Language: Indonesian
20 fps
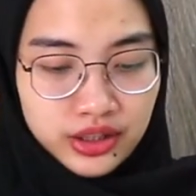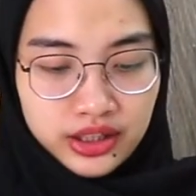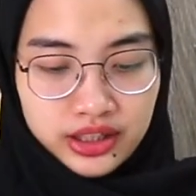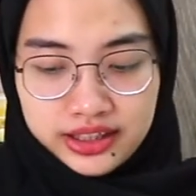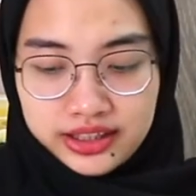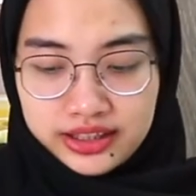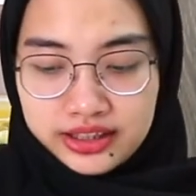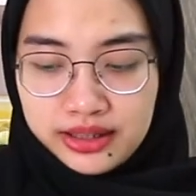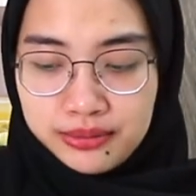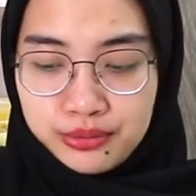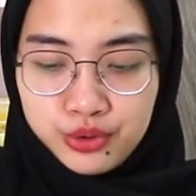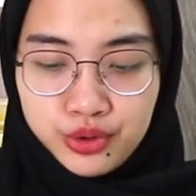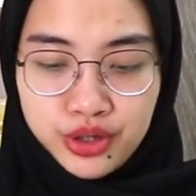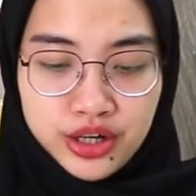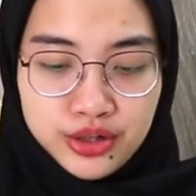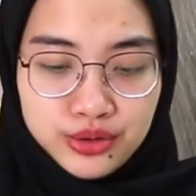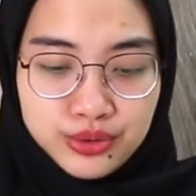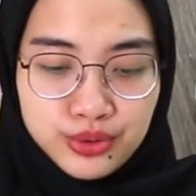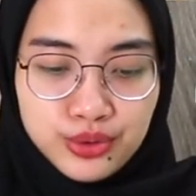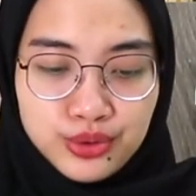kita buka
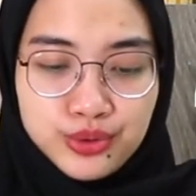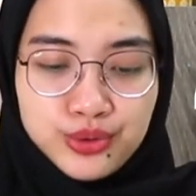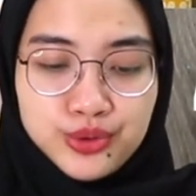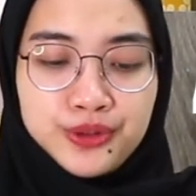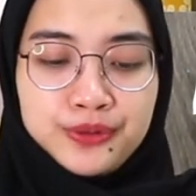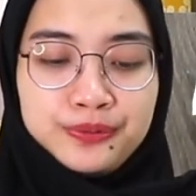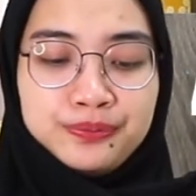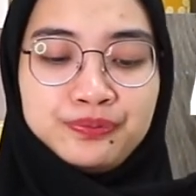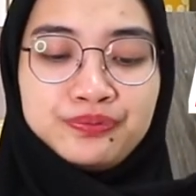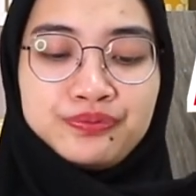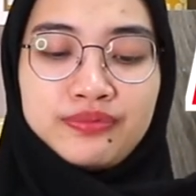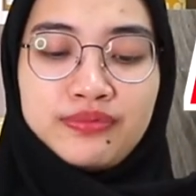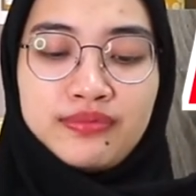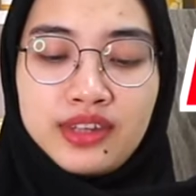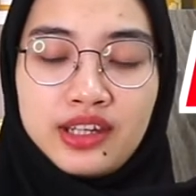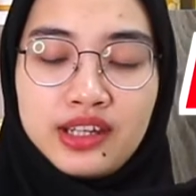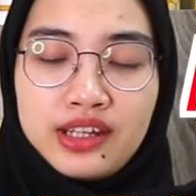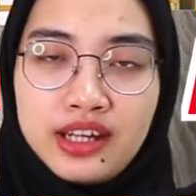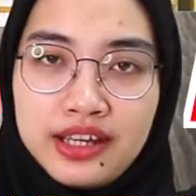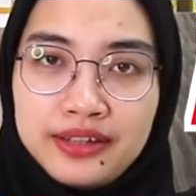dulu
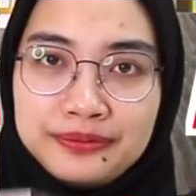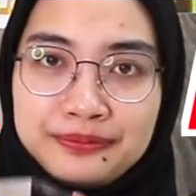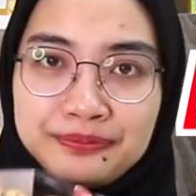nih